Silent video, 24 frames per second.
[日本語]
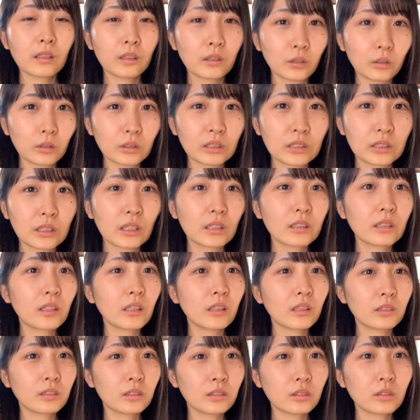そう仕掛
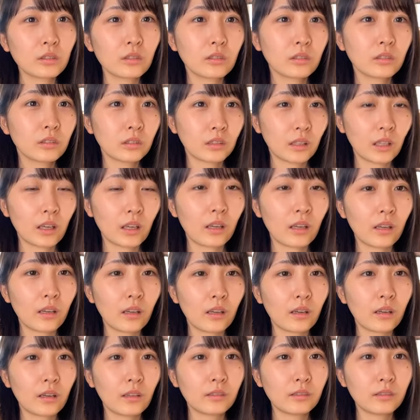けがすごくて
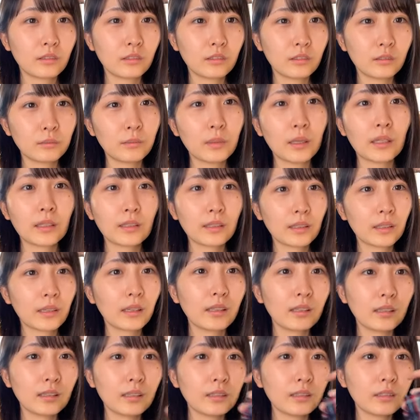毎
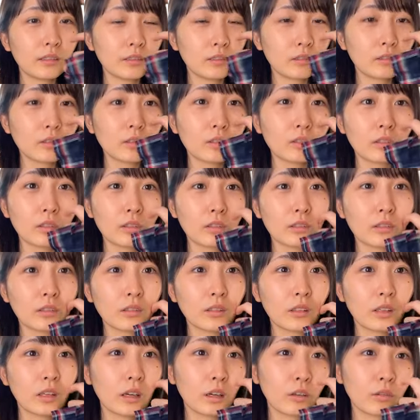回ほんと
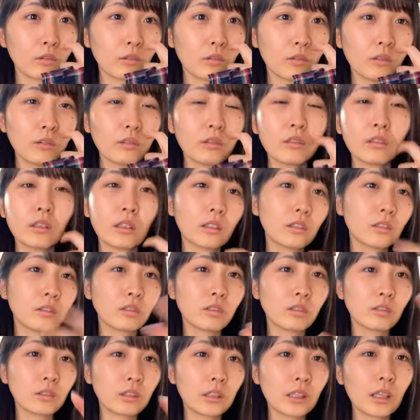箱あの
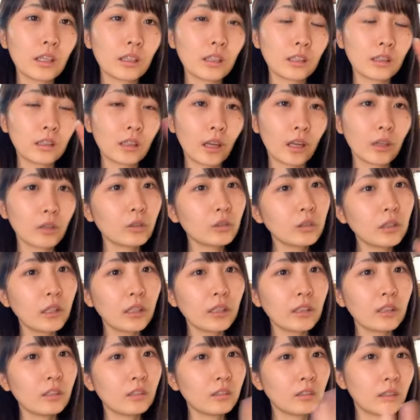そのケーキって箱に
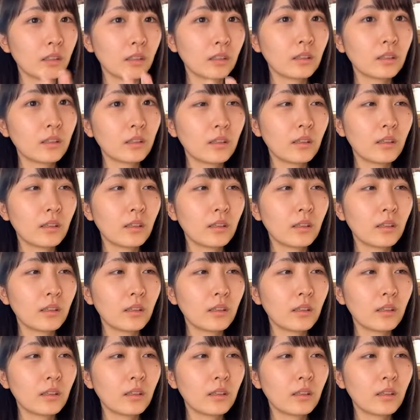入ってるじゃん